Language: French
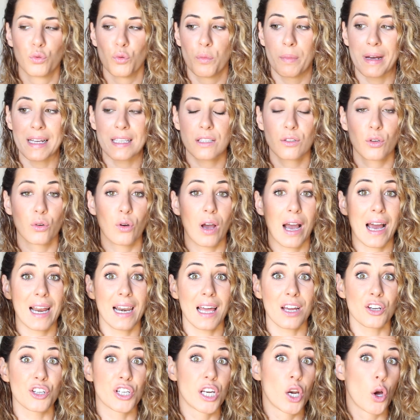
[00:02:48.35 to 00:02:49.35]
masques masque à
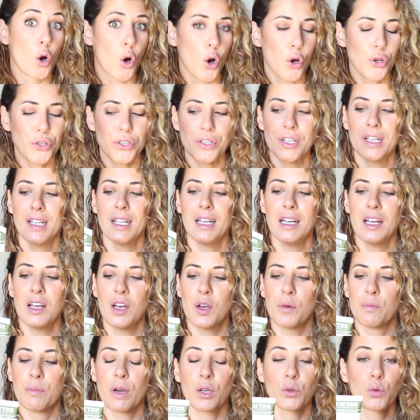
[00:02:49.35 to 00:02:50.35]
l'argile rose,
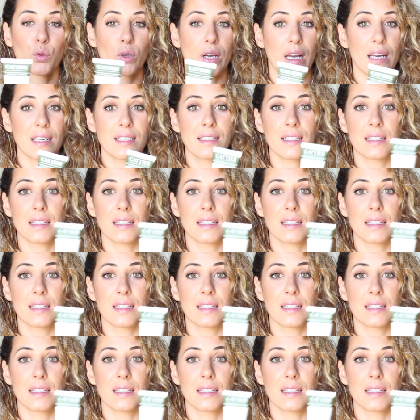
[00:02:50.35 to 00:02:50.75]
mais en tout cas,